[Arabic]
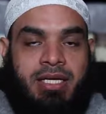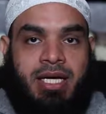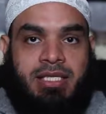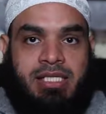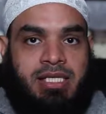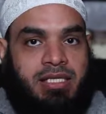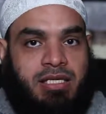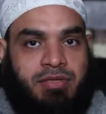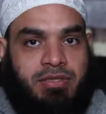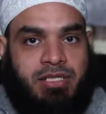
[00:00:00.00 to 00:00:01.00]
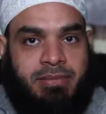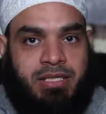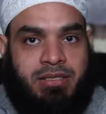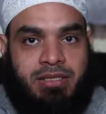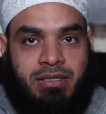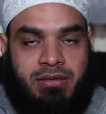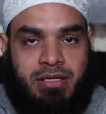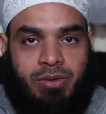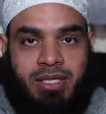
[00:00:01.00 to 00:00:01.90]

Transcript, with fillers: جات السيدة فاطمة رضي الله